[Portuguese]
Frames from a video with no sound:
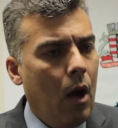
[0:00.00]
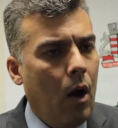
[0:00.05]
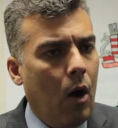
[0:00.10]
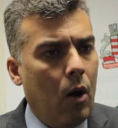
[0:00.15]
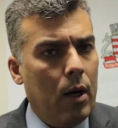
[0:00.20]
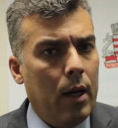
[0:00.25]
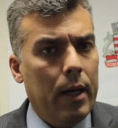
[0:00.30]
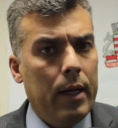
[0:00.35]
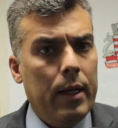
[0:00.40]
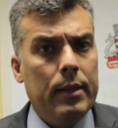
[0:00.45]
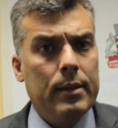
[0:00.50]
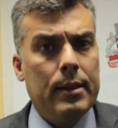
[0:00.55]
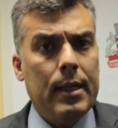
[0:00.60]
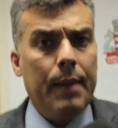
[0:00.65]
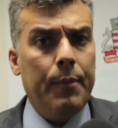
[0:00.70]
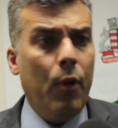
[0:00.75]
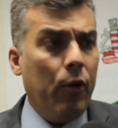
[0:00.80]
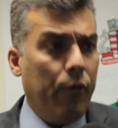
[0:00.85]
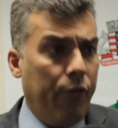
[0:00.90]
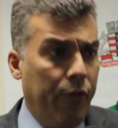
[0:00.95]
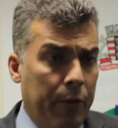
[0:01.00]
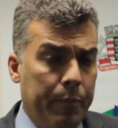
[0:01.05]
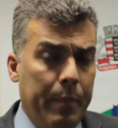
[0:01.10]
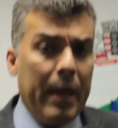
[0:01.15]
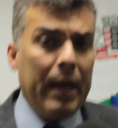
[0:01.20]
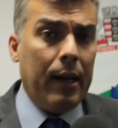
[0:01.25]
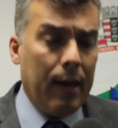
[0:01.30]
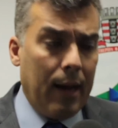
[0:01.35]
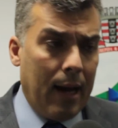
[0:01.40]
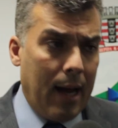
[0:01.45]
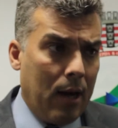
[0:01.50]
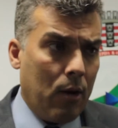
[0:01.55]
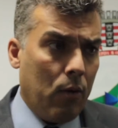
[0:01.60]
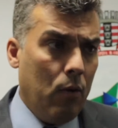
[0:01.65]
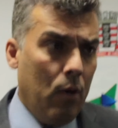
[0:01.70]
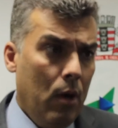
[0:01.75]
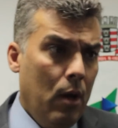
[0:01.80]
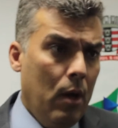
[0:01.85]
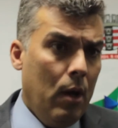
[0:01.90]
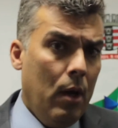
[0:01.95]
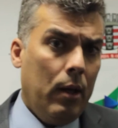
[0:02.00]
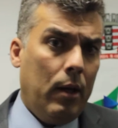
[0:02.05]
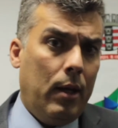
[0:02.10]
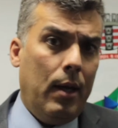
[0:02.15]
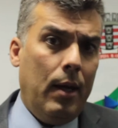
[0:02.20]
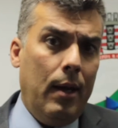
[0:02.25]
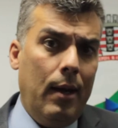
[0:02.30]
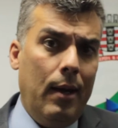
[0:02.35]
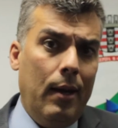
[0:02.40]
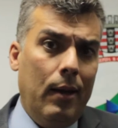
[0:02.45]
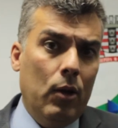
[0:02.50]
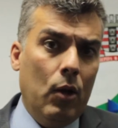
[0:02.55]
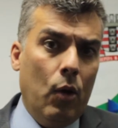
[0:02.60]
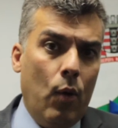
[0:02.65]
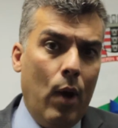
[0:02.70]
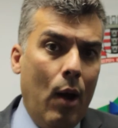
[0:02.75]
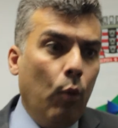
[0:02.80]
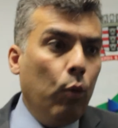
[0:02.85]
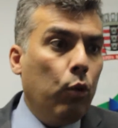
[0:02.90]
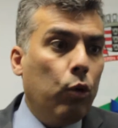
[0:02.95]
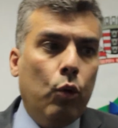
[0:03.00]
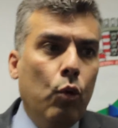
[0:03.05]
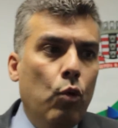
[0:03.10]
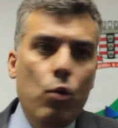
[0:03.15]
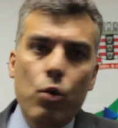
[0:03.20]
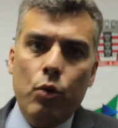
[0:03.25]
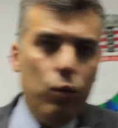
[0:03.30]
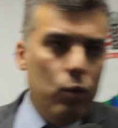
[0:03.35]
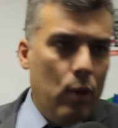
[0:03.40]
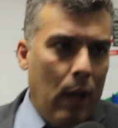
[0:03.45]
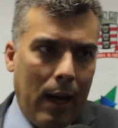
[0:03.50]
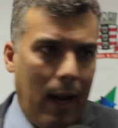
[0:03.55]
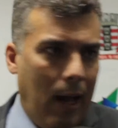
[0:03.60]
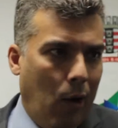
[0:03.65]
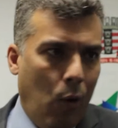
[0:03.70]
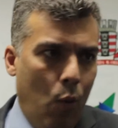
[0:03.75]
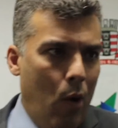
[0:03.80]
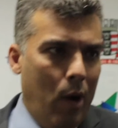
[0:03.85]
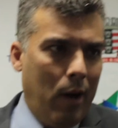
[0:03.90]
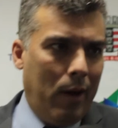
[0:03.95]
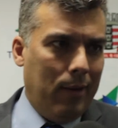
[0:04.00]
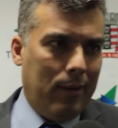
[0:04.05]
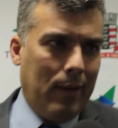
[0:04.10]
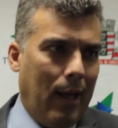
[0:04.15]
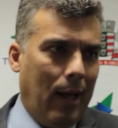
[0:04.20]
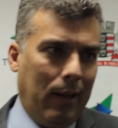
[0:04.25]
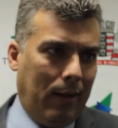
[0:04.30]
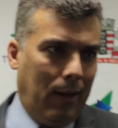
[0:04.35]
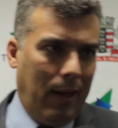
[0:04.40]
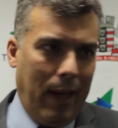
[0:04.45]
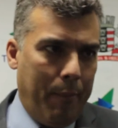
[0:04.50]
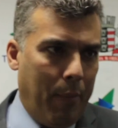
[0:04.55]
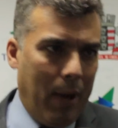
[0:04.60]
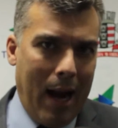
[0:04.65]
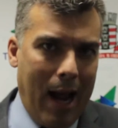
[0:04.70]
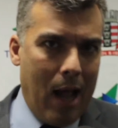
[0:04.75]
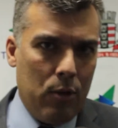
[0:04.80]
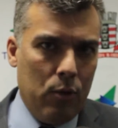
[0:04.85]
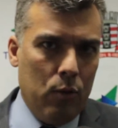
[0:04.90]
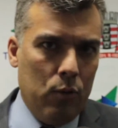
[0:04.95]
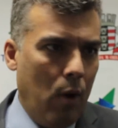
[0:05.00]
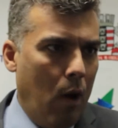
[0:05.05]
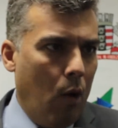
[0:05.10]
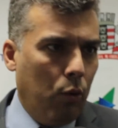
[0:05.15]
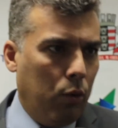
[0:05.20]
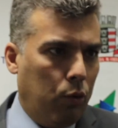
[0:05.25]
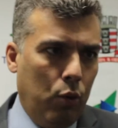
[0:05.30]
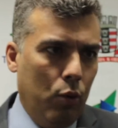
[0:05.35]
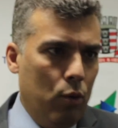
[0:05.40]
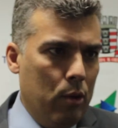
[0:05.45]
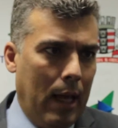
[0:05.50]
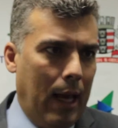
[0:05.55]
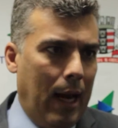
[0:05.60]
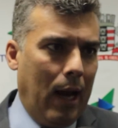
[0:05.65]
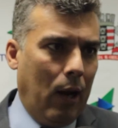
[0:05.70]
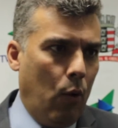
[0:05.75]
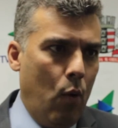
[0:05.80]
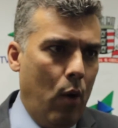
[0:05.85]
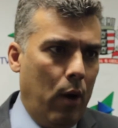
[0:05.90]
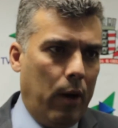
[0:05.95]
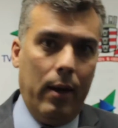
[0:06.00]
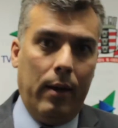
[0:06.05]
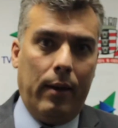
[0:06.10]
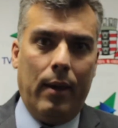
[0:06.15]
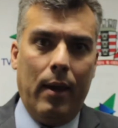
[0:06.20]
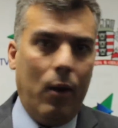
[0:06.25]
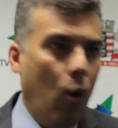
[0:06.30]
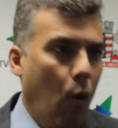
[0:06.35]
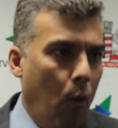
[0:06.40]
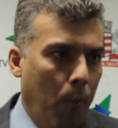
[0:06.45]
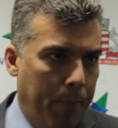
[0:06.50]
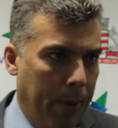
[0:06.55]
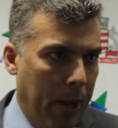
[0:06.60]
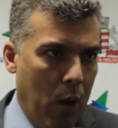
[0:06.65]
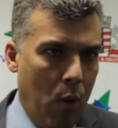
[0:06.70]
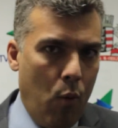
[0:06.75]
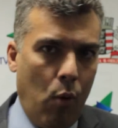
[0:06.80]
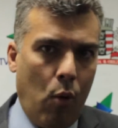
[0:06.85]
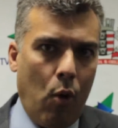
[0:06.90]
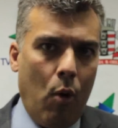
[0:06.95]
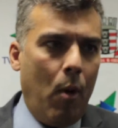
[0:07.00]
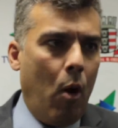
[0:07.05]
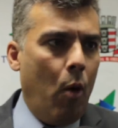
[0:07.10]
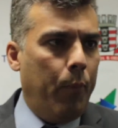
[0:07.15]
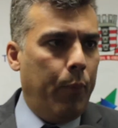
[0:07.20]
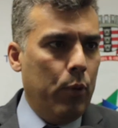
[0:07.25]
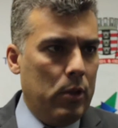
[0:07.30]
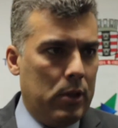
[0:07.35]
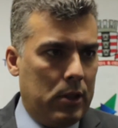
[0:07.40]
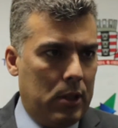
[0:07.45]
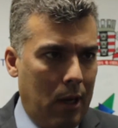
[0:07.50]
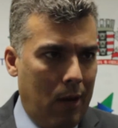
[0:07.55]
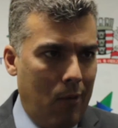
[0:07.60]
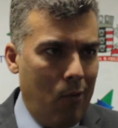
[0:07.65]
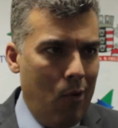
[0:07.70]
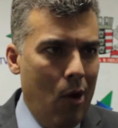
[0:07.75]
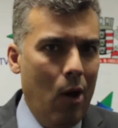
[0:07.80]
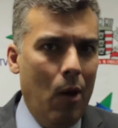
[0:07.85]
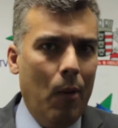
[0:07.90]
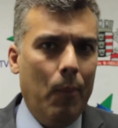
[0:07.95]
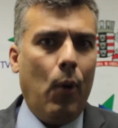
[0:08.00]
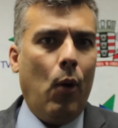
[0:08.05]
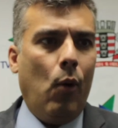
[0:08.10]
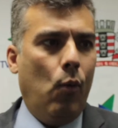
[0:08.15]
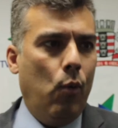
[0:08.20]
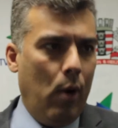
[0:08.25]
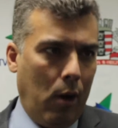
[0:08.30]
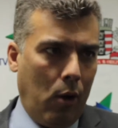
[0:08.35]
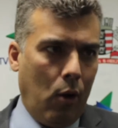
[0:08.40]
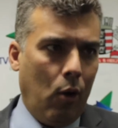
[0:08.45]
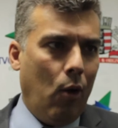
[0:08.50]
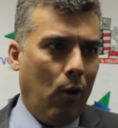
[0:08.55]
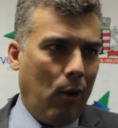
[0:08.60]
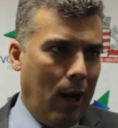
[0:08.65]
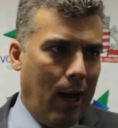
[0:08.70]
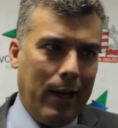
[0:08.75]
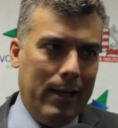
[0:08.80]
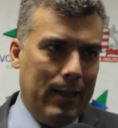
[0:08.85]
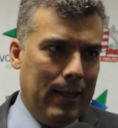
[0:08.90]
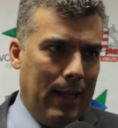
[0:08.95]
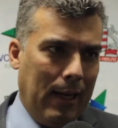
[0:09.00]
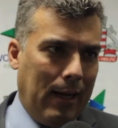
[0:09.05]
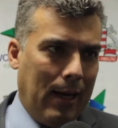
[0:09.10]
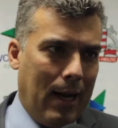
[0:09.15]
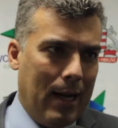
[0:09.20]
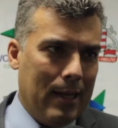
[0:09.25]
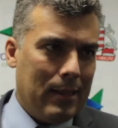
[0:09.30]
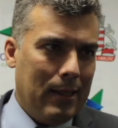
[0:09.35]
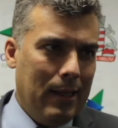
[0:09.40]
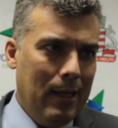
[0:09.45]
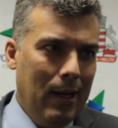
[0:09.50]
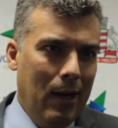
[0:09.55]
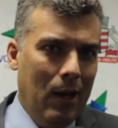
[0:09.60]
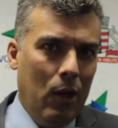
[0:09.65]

Olha, isso é bom que fique bem claro que não é o túnel da lagoa que está quebrado, não é o túnel da lagoa que, que rompeu, como a oposição procura colocar aqui na casa.